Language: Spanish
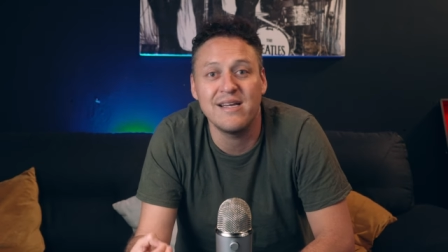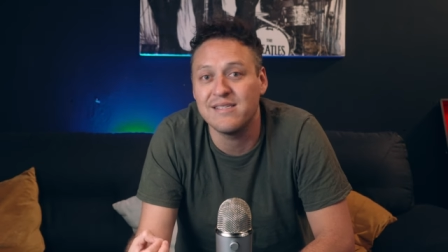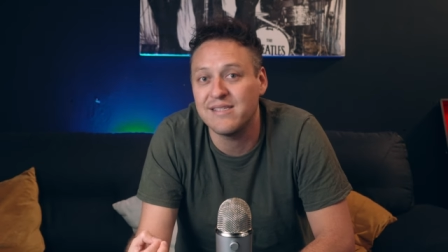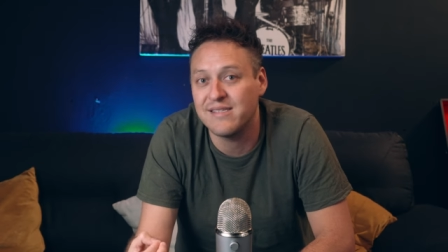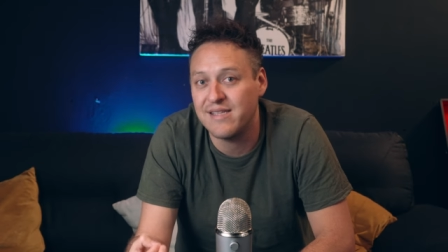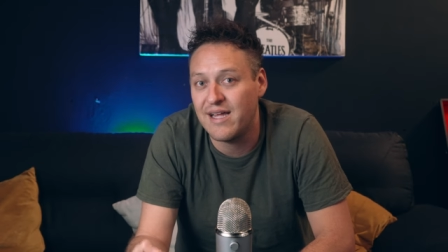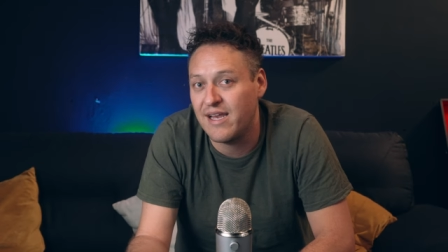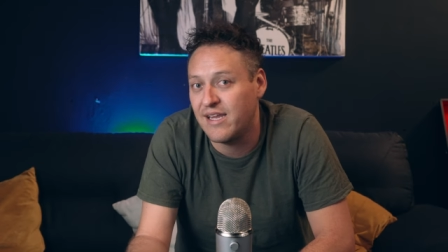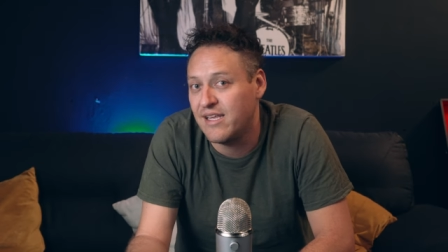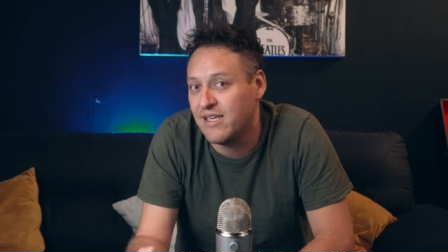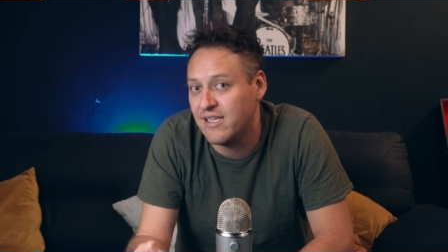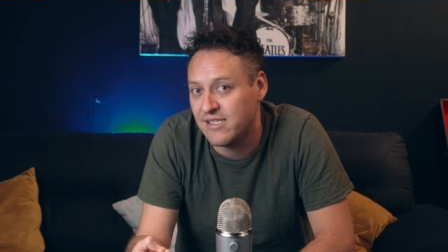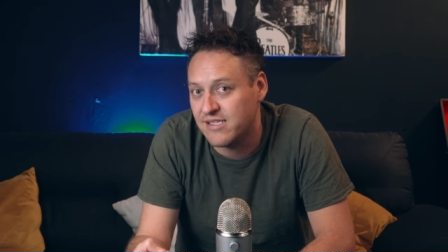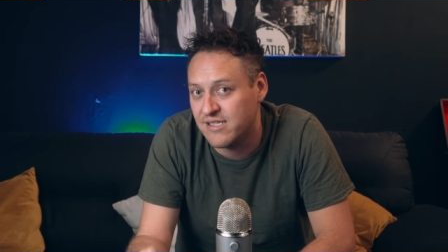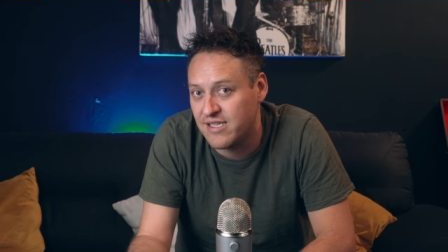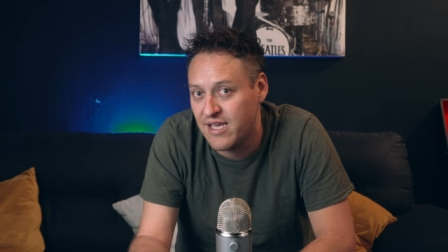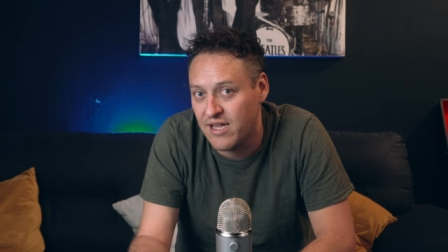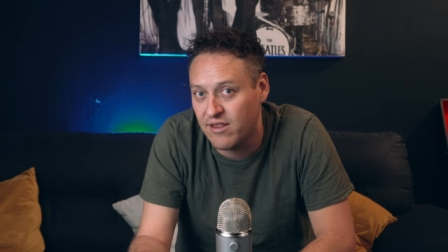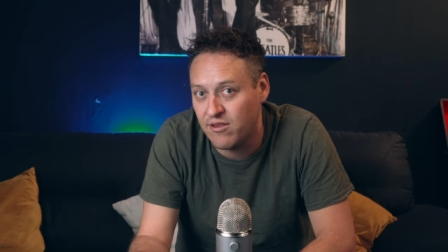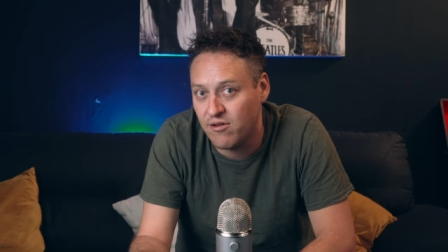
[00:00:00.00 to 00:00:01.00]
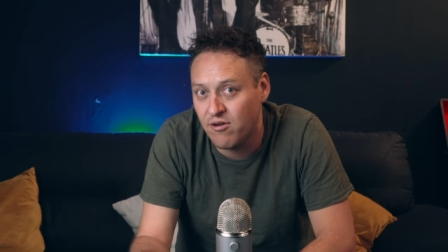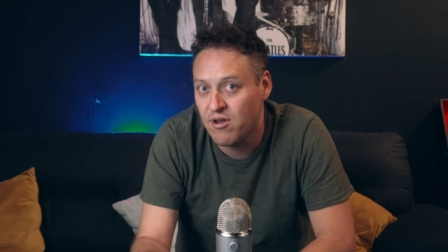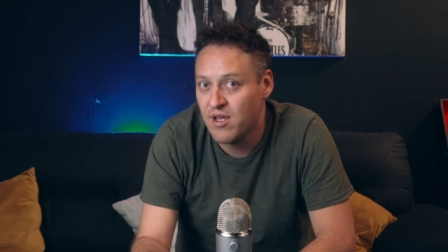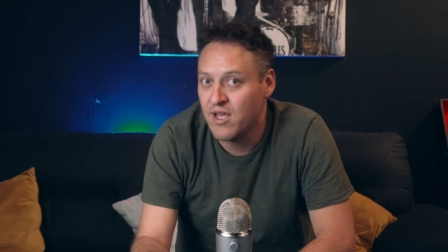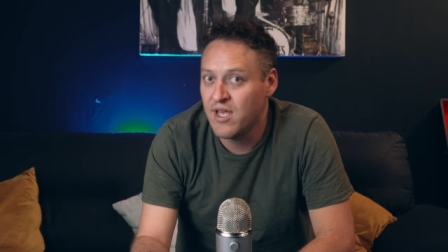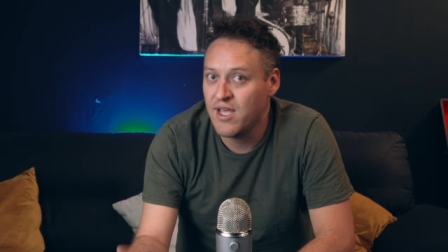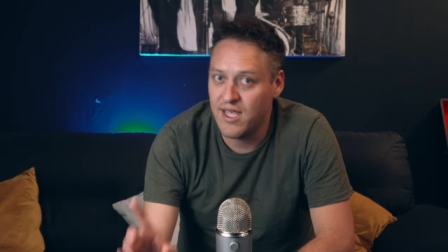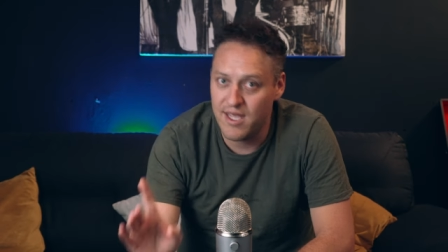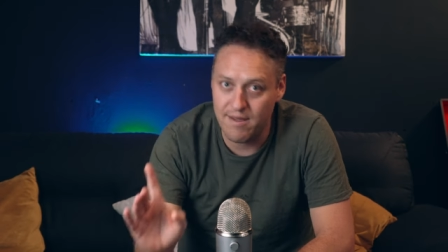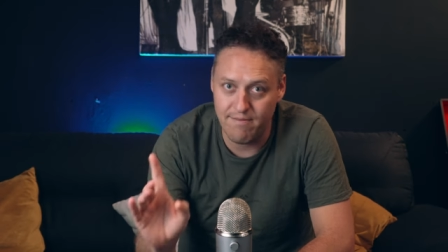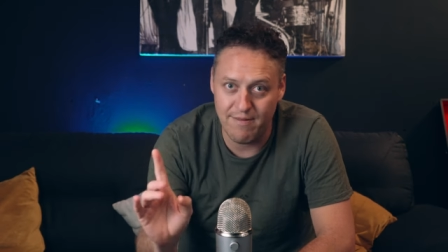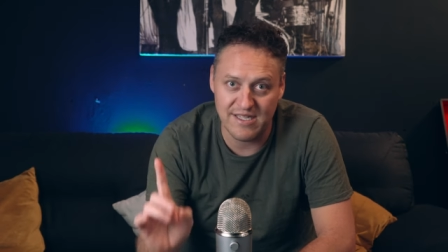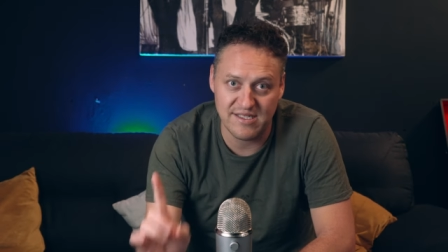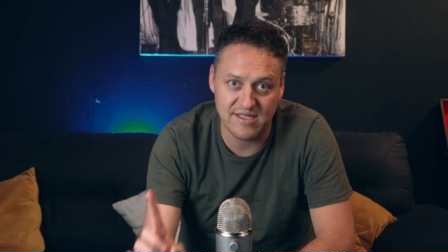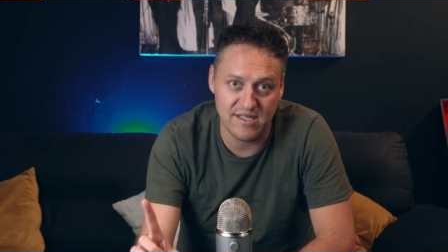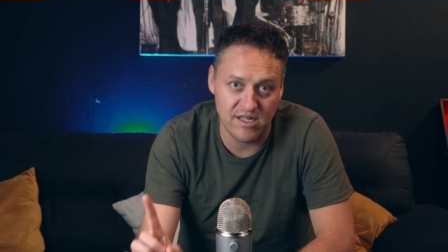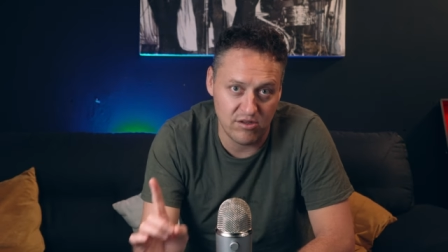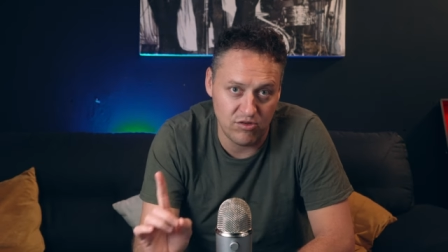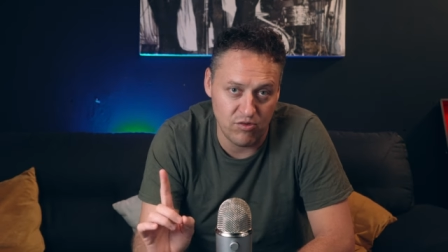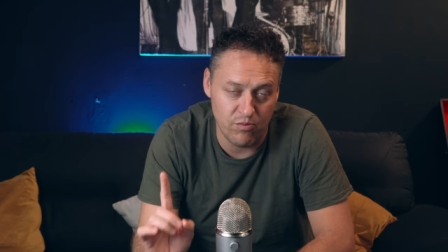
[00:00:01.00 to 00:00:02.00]
estar iniciando y va a
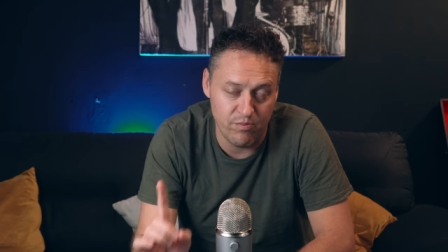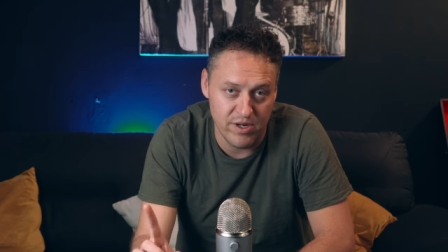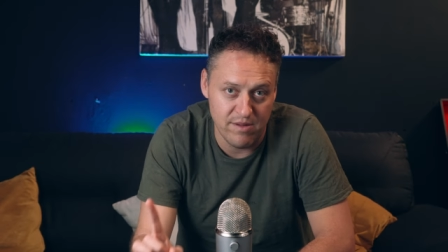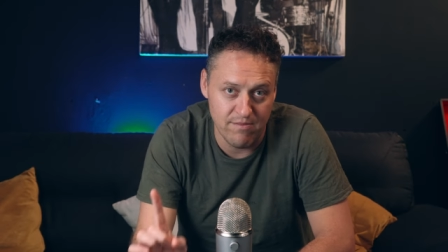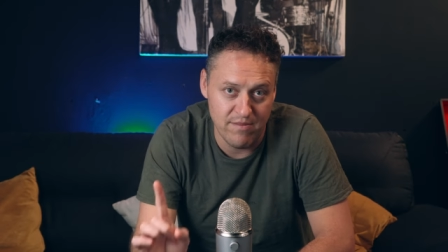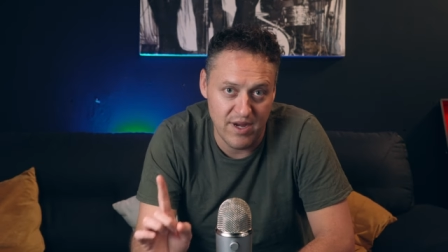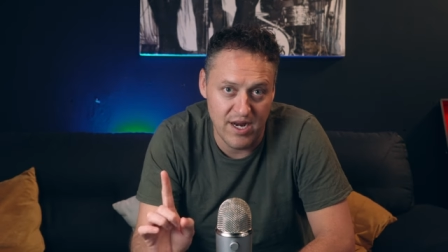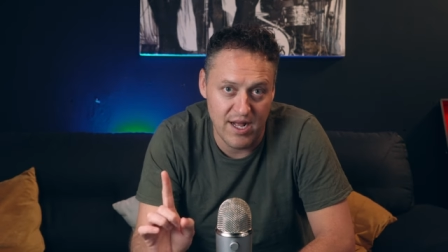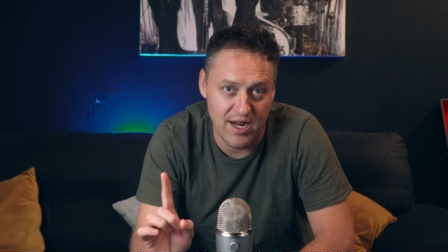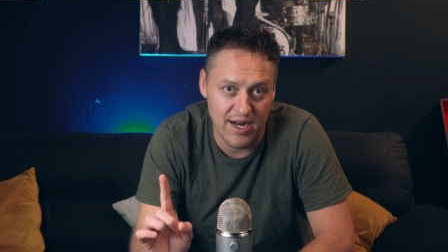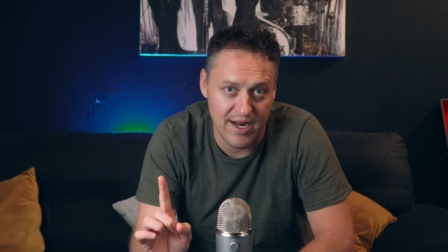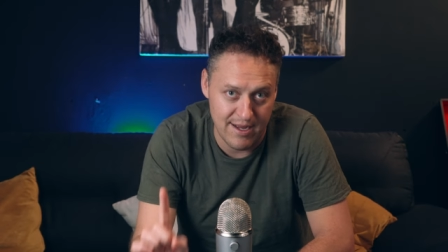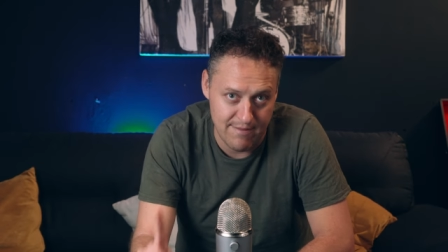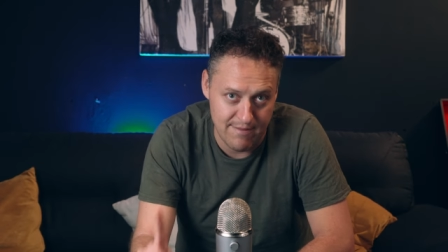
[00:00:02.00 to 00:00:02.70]
ser tu primera